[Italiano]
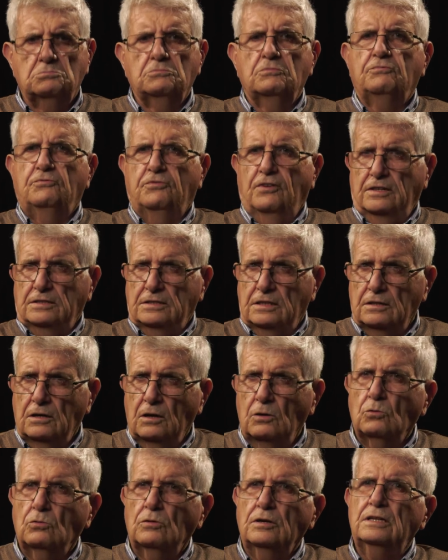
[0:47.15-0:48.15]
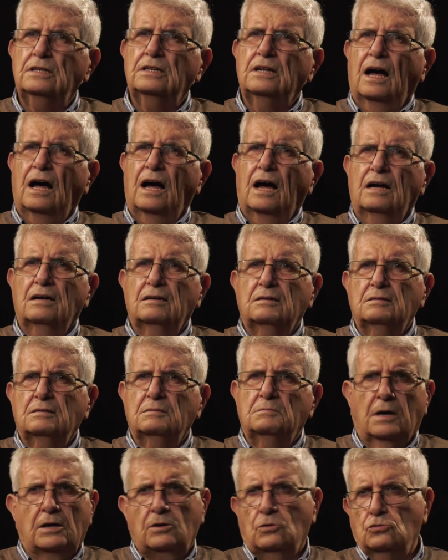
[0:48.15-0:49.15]
festa dell'unità,
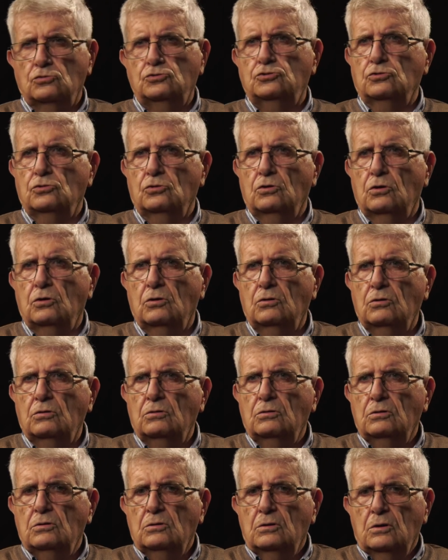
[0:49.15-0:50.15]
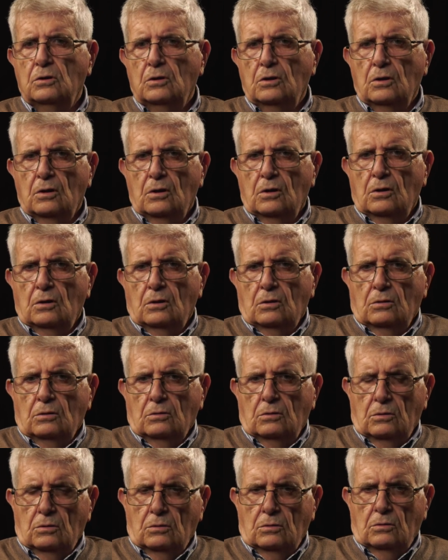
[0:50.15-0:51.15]
ma non solo,
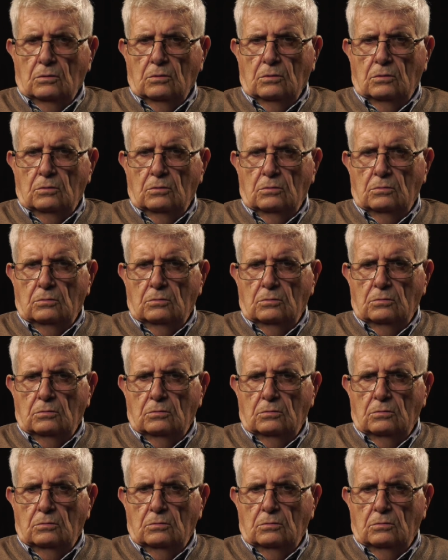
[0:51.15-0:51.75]
eh,